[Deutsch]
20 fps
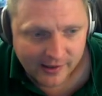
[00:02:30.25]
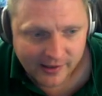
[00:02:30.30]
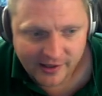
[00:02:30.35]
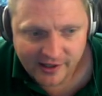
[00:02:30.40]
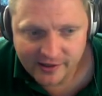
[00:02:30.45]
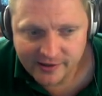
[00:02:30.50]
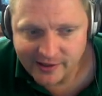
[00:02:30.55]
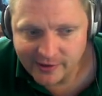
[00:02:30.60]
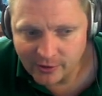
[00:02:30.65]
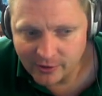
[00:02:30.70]

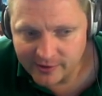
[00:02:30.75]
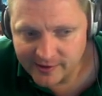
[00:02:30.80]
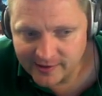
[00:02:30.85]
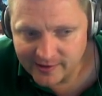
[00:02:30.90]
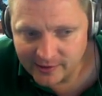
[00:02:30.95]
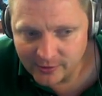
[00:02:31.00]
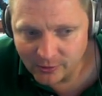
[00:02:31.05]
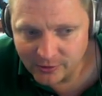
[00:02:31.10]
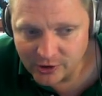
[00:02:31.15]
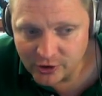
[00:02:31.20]
Äh, dann noch die
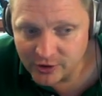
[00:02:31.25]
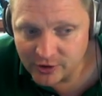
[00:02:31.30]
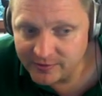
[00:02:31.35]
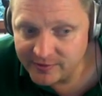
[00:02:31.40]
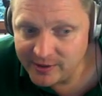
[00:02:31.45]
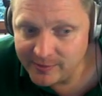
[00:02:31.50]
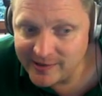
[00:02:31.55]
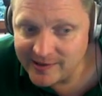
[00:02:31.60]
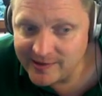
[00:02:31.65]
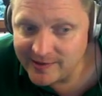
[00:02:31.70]
kleine
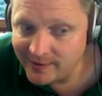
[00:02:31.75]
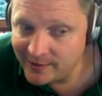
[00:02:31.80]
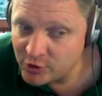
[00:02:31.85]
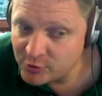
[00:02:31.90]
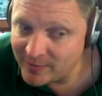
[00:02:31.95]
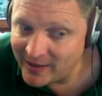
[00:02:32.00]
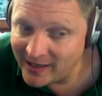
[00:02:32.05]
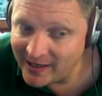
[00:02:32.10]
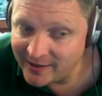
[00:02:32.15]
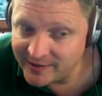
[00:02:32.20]
Unterschrift. Die
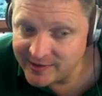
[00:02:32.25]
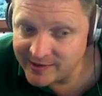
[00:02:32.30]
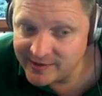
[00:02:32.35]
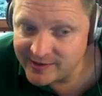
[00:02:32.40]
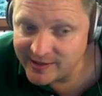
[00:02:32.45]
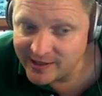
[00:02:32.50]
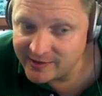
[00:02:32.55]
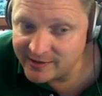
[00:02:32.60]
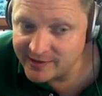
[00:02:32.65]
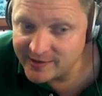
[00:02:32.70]

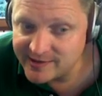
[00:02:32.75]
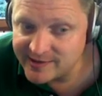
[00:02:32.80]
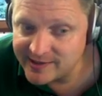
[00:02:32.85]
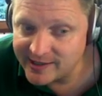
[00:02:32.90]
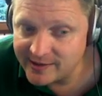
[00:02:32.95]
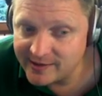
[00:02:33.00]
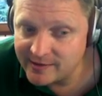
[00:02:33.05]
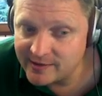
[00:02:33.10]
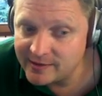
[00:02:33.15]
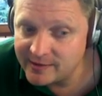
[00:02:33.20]
Mercedes-Sprachassistentin
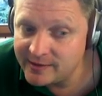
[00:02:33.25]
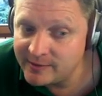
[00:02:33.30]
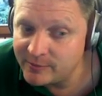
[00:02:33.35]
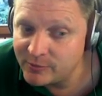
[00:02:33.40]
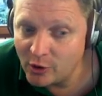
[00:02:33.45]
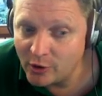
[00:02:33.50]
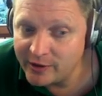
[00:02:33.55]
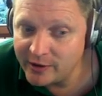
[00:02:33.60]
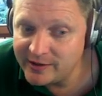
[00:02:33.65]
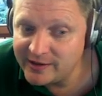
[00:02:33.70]
zeigt im
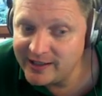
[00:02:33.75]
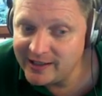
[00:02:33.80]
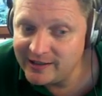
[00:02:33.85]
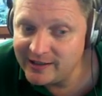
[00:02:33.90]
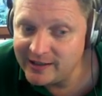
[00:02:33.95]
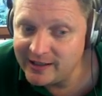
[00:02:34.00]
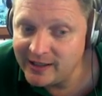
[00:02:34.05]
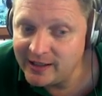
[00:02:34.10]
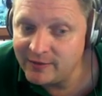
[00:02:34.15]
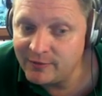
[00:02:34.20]
neuen
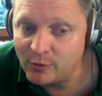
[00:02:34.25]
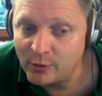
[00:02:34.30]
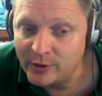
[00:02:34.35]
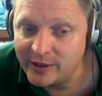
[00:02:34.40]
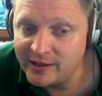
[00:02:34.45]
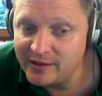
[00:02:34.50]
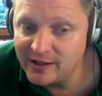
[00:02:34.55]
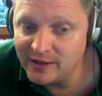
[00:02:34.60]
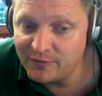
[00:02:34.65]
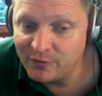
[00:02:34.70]
GLE,
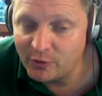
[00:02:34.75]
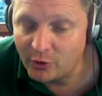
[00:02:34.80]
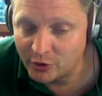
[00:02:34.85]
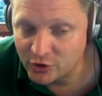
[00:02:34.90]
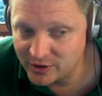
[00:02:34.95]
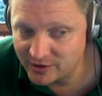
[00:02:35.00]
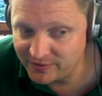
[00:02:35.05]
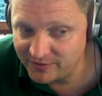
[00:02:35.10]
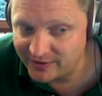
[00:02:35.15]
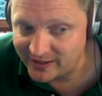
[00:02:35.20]
wohin der
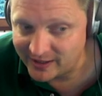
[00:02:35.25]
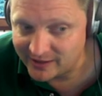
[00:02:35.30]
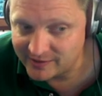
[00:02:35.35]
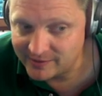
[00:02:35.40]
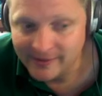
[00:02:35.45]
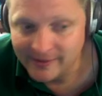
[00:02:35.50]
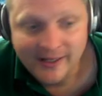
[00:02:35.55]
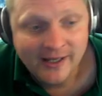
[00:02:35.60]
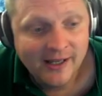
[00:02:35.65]
Fortschritt fährt.